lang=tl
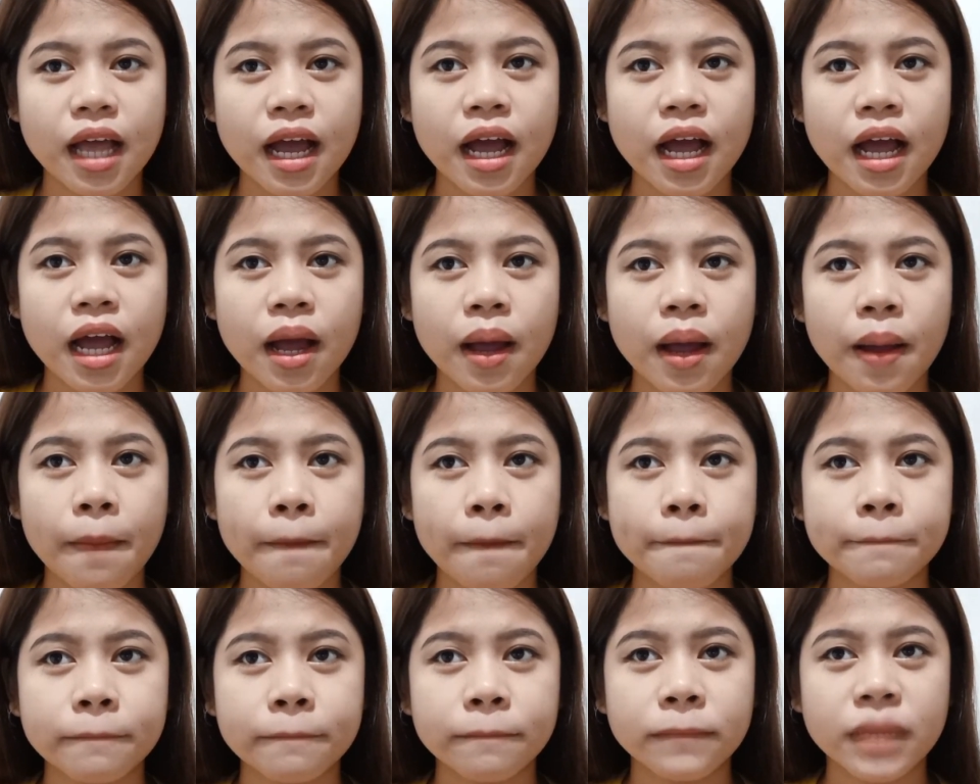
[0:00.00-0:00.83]
na
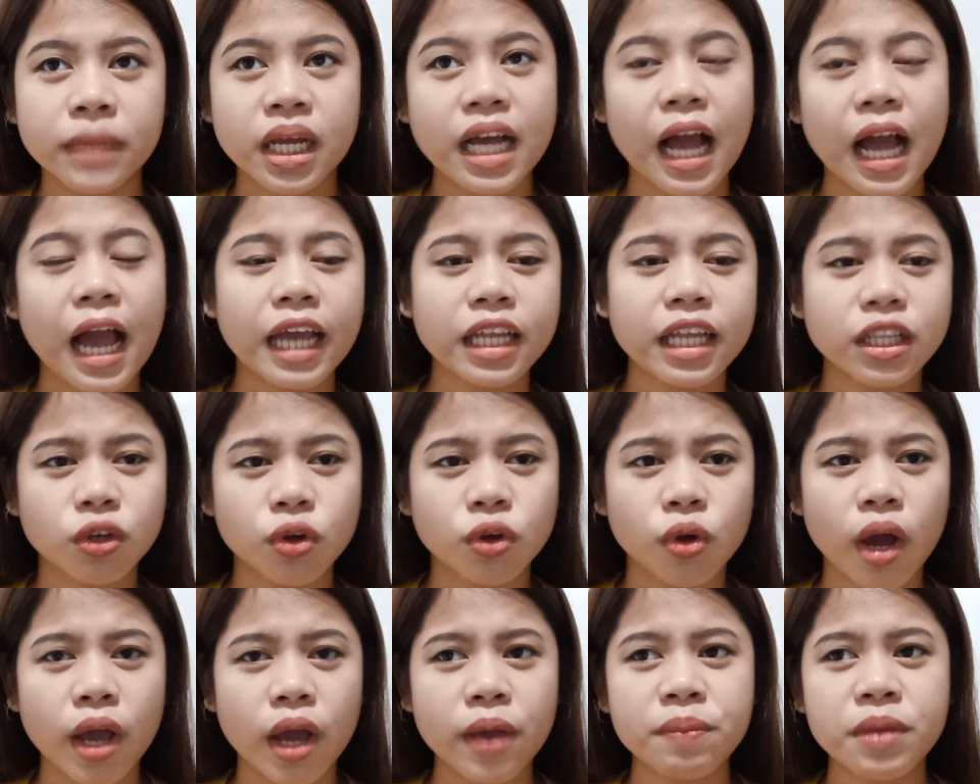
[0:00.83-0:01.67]
pagkain
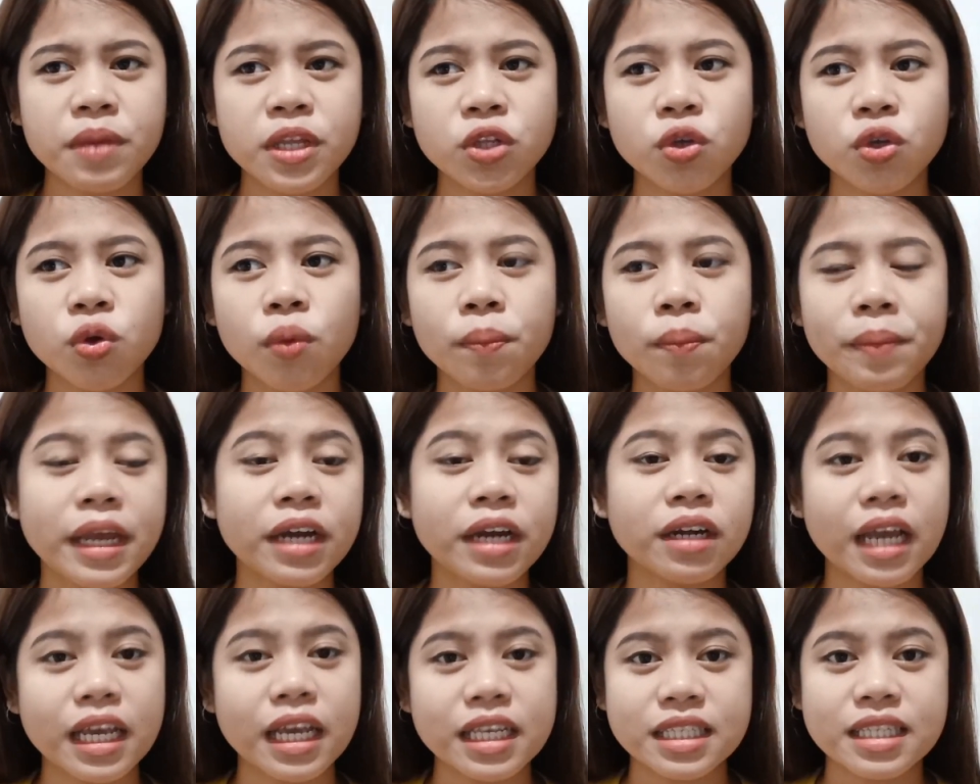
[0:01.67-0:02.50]
ko, I mean yung
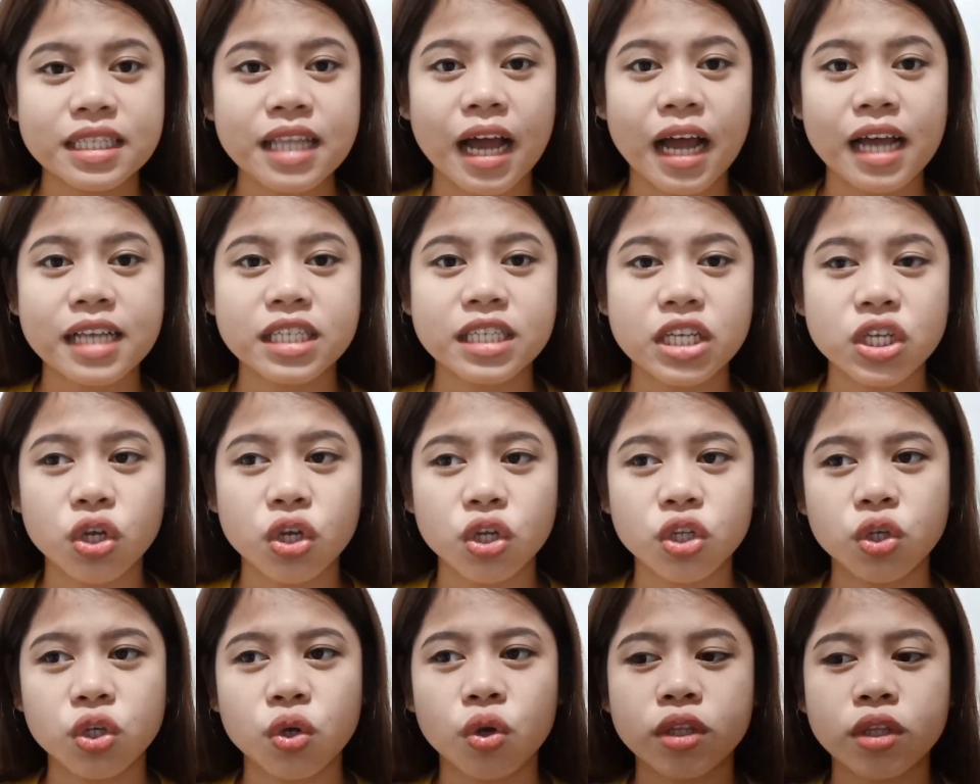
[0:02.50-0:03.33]
may rice na kasi
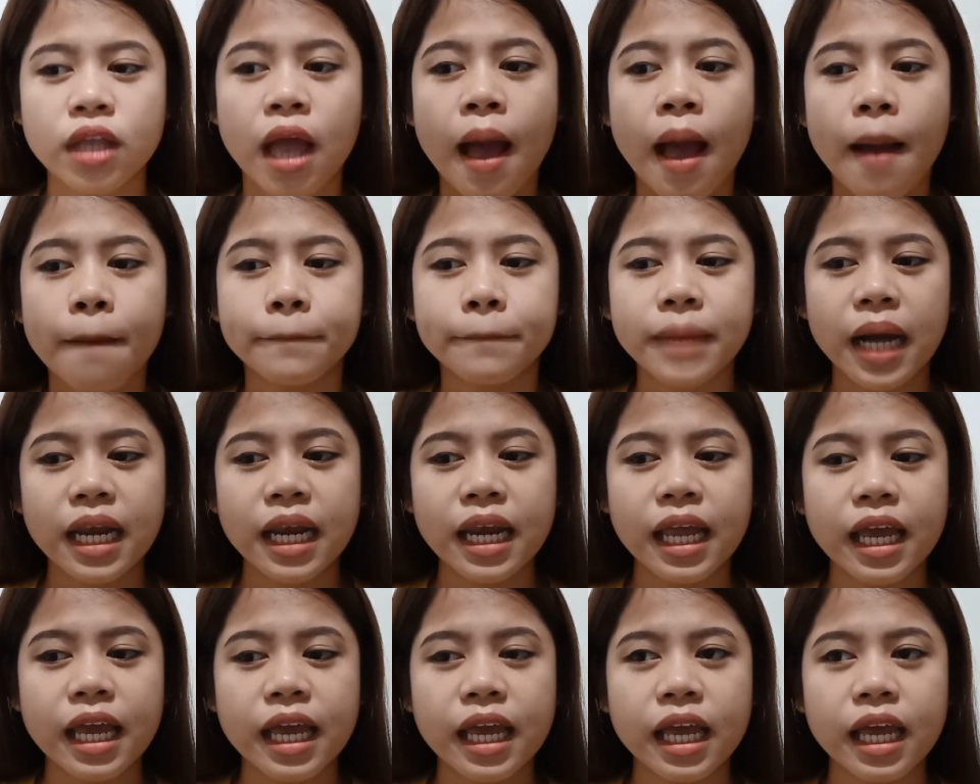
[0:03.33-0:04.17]
yun yun.
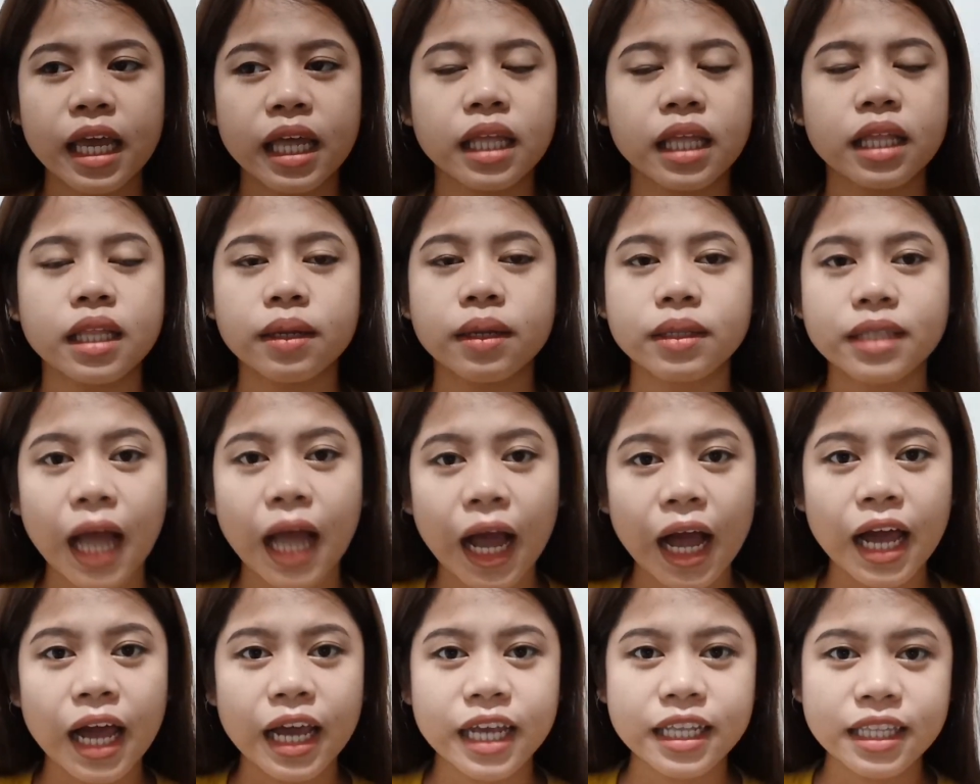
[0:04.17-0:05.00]
Bale,
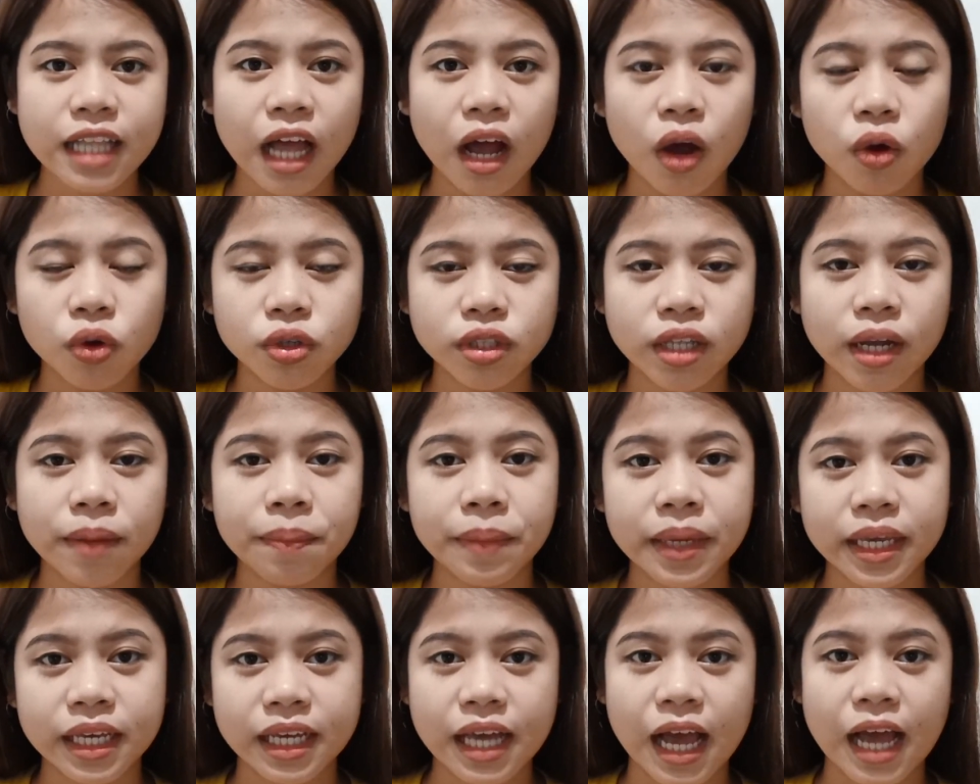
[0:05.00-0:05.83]
nakain ako ng
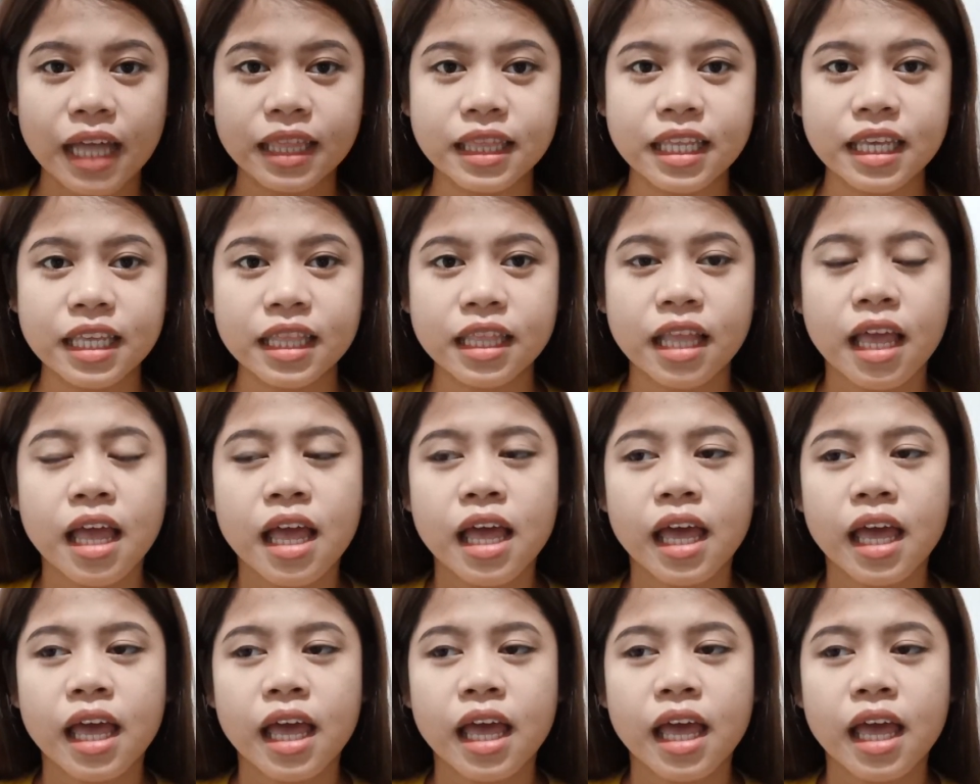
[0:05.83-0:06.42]
may kanin.